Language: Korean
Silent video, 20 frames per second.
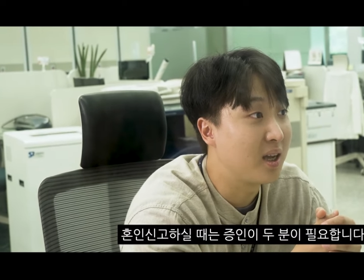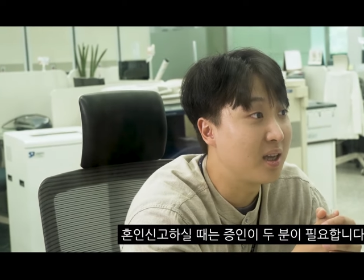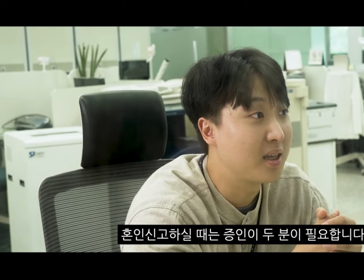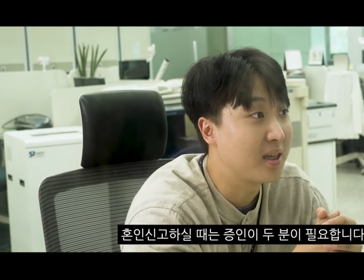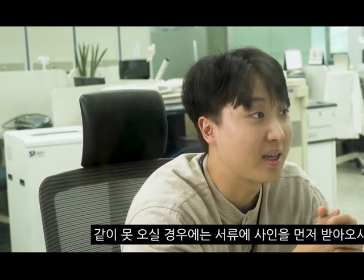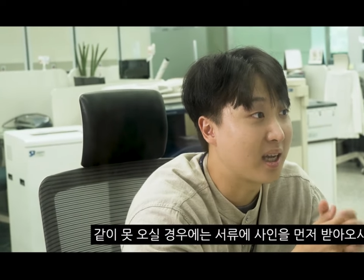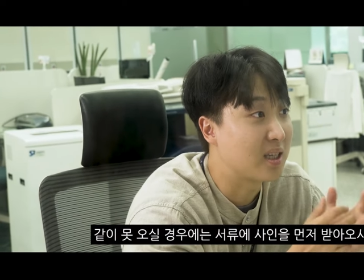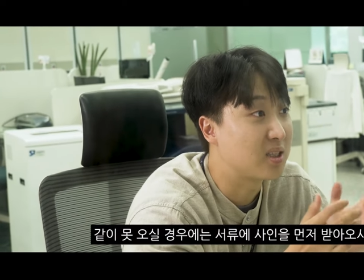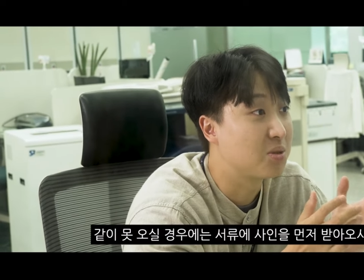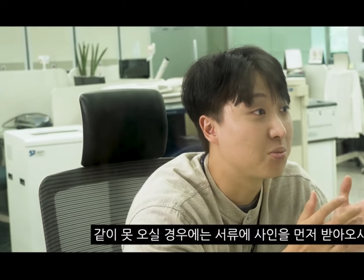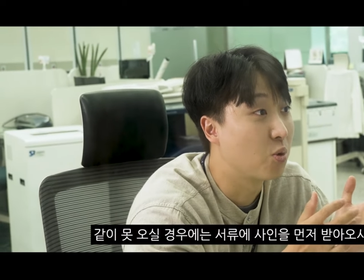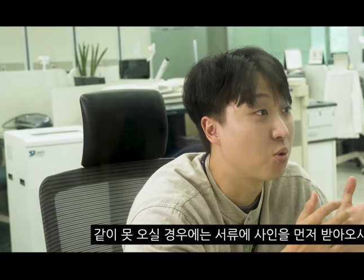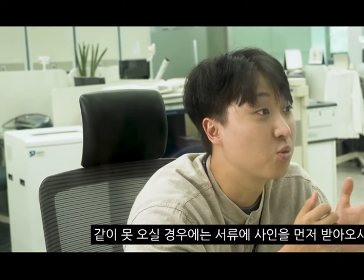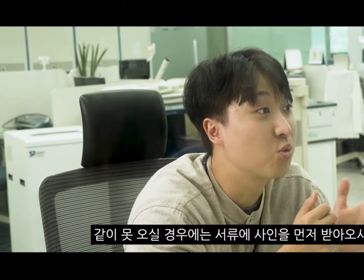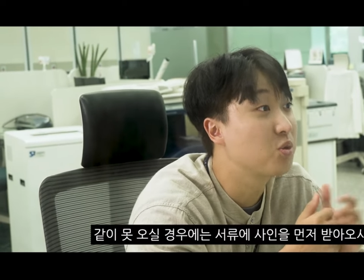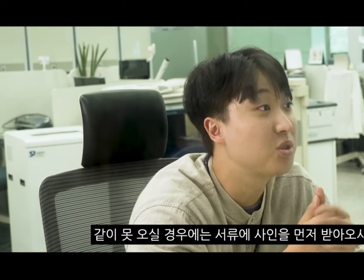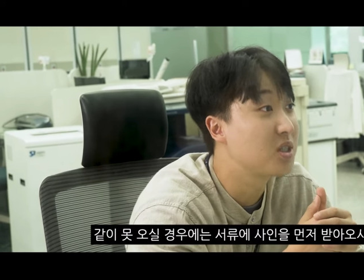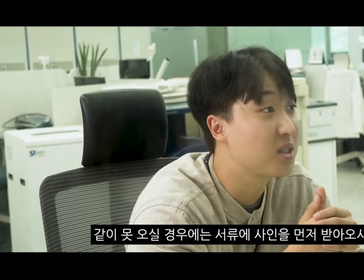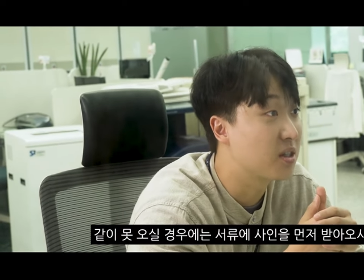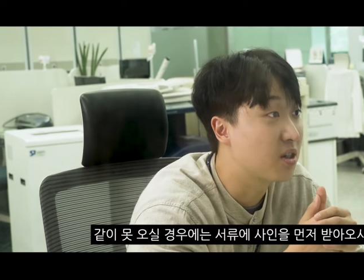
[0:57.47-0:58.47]
예, 같이 못
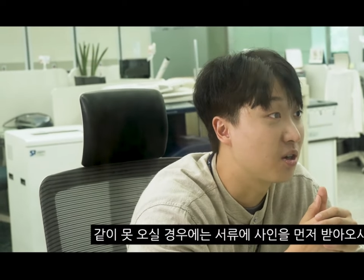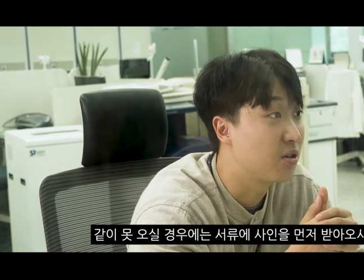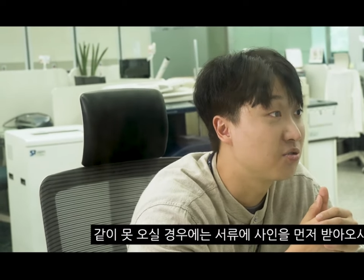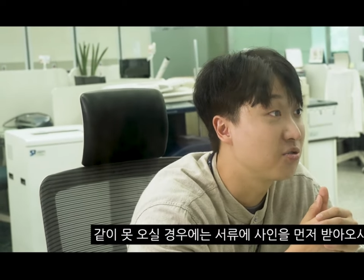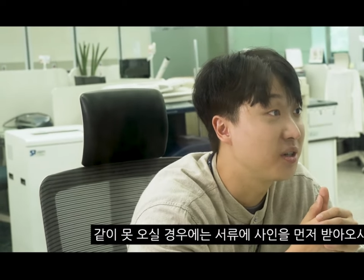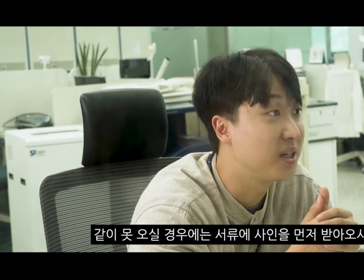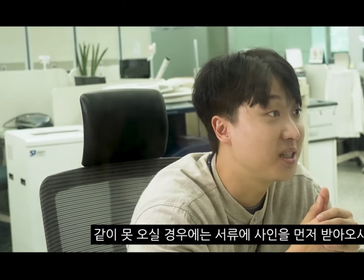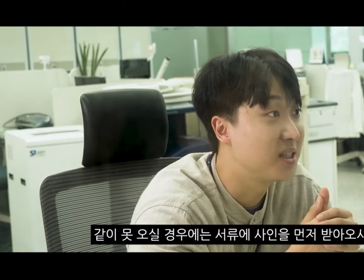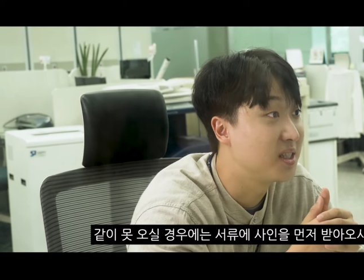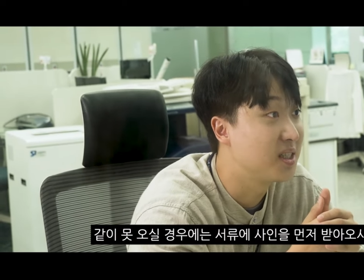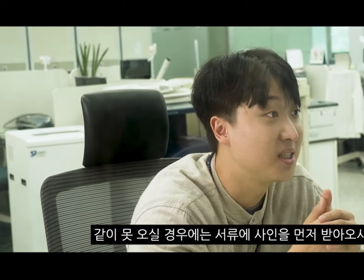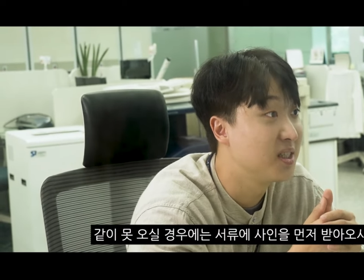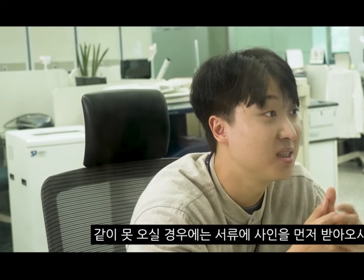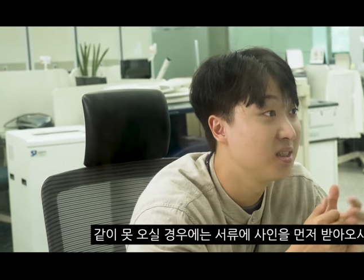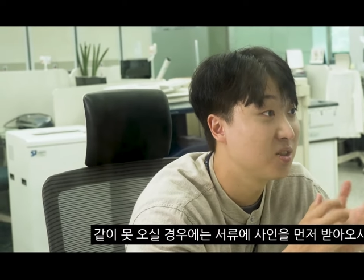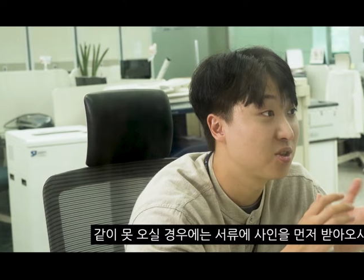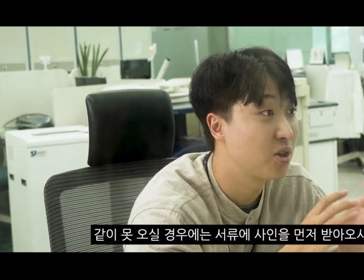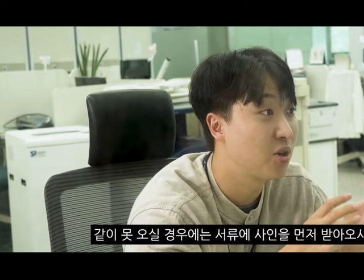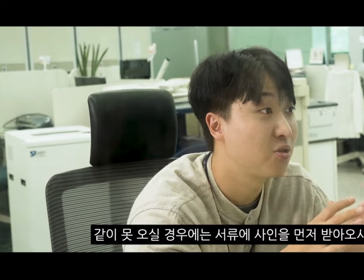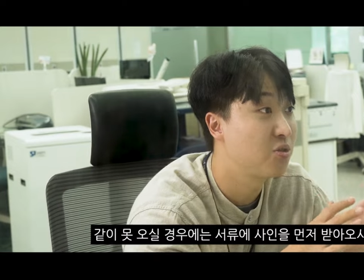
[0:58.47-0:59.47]
오실
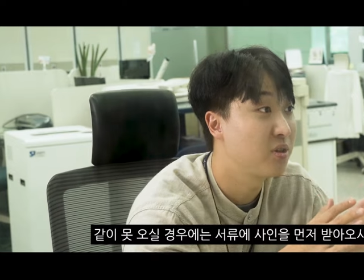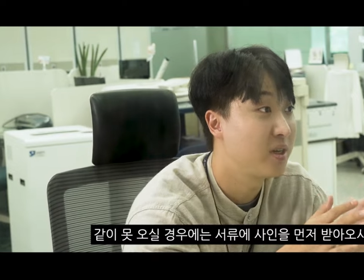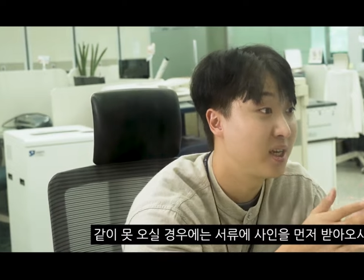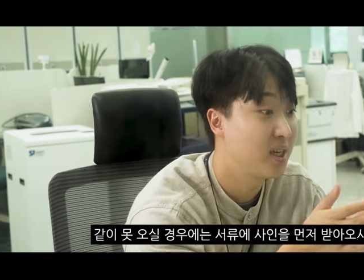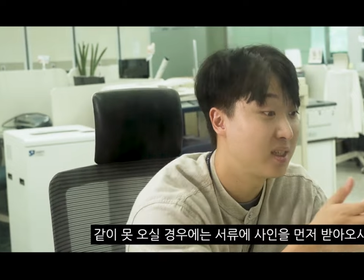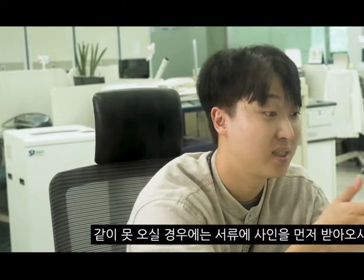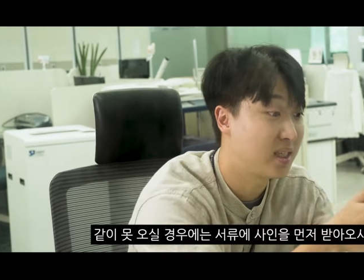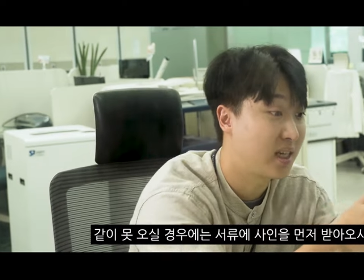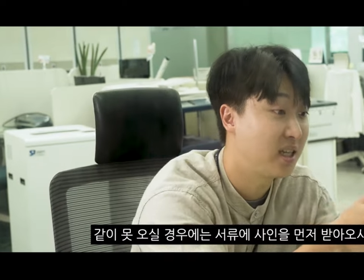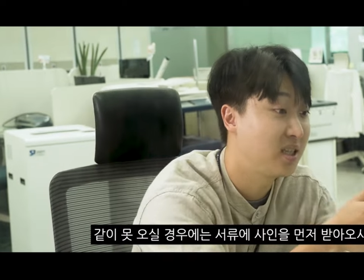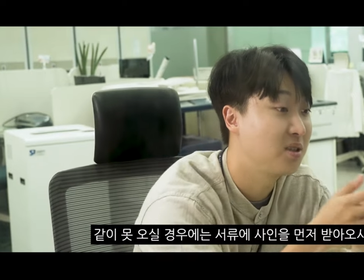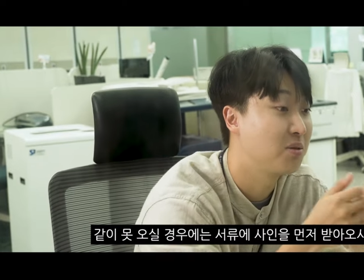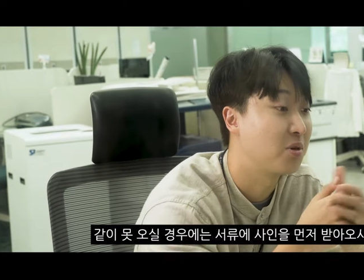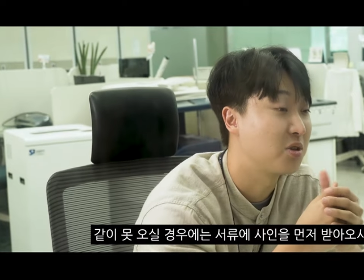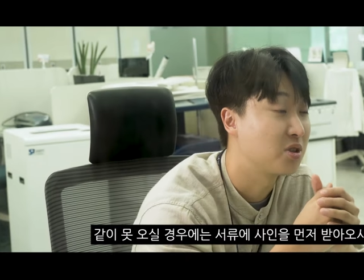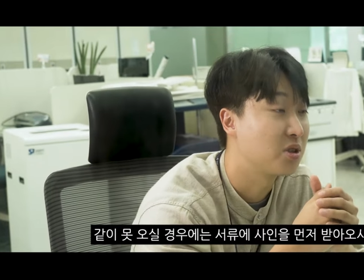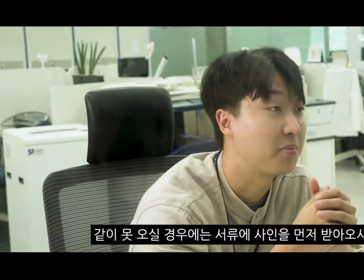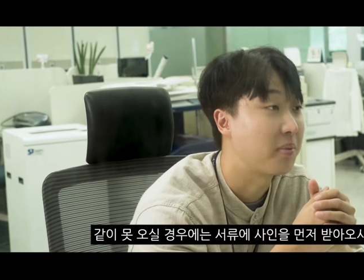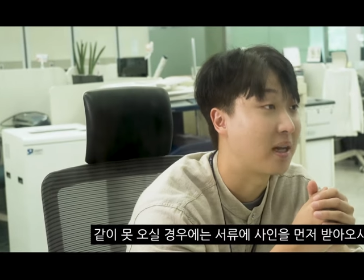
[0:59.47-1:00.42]
경우에는 서류에 사인을 먼저